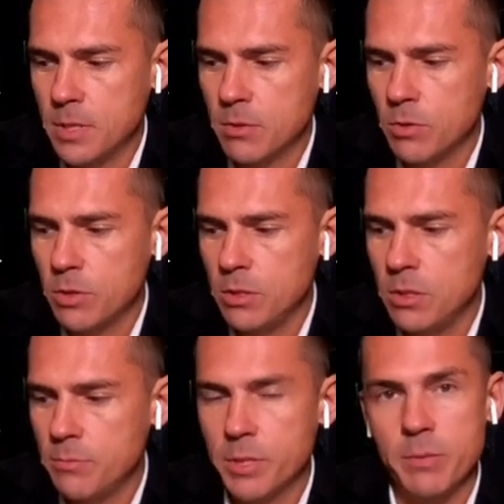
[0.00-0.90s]
такое
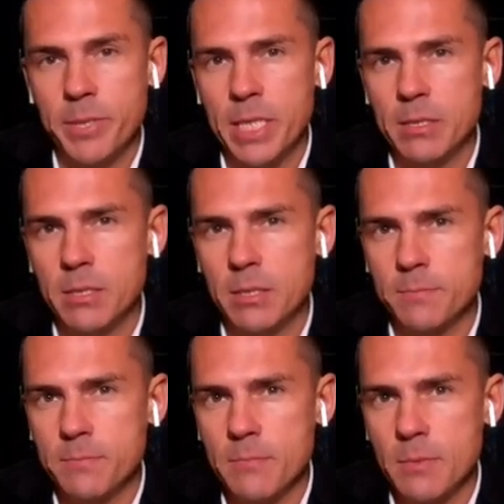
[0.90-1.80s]
неблагоприятное
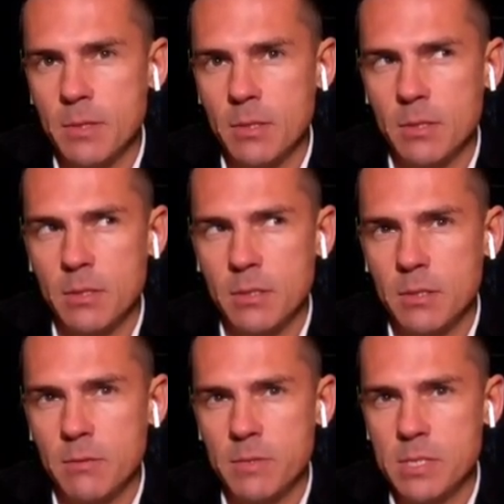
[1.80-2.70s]

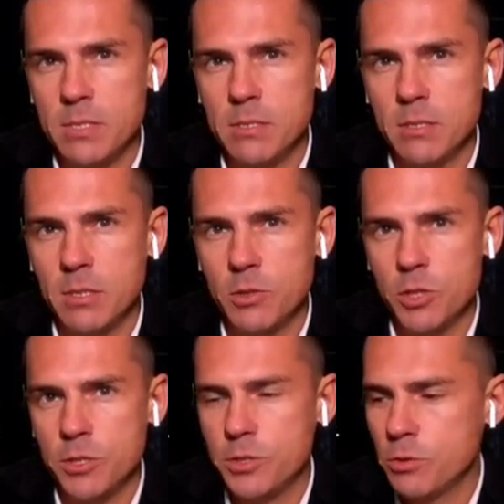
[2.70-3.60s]
а, воздействие на
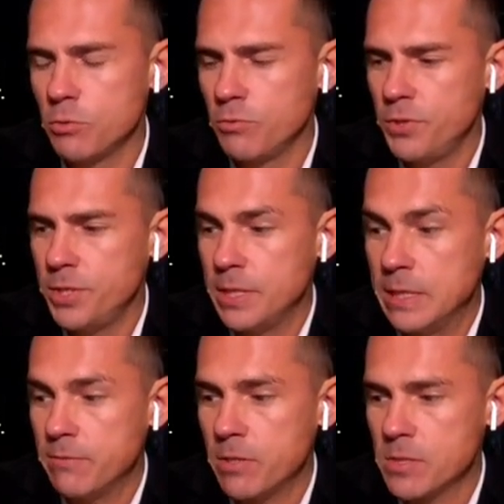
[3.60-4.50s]
окружающую среду в виде
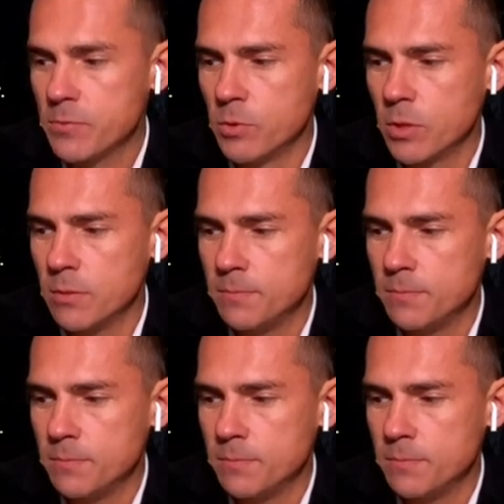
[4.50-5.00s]
инфразвука.